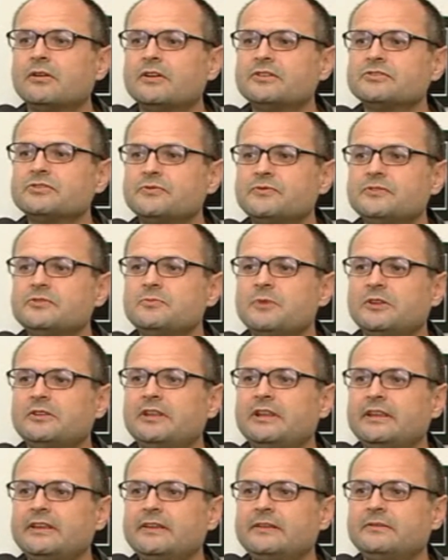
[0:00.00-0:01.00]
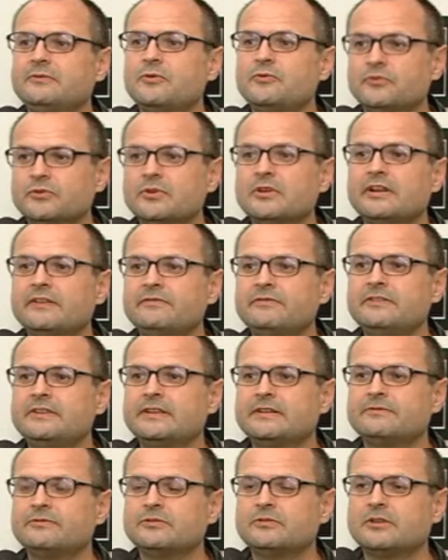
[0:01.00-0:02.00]
arqueológica que eu fiz no meu ateliê com
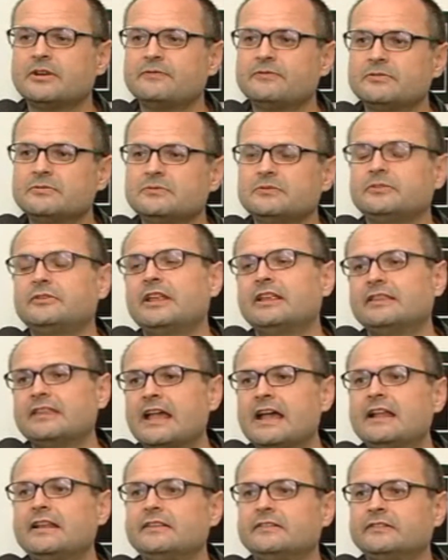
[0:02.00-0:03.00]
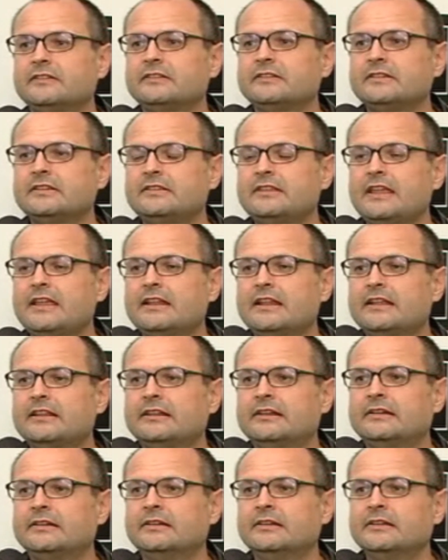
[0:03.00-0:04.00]
fotografia, fotografando uns detalhes que, que tem lá
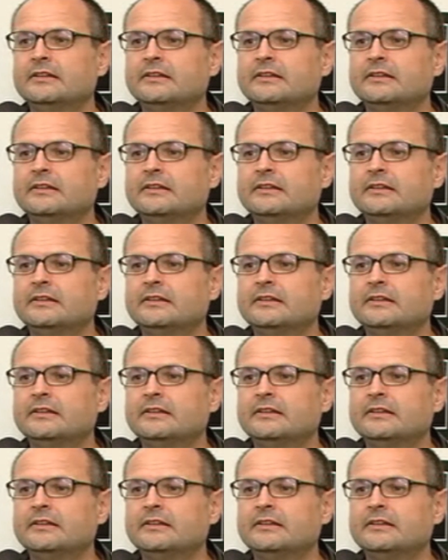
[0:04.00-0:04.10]
na,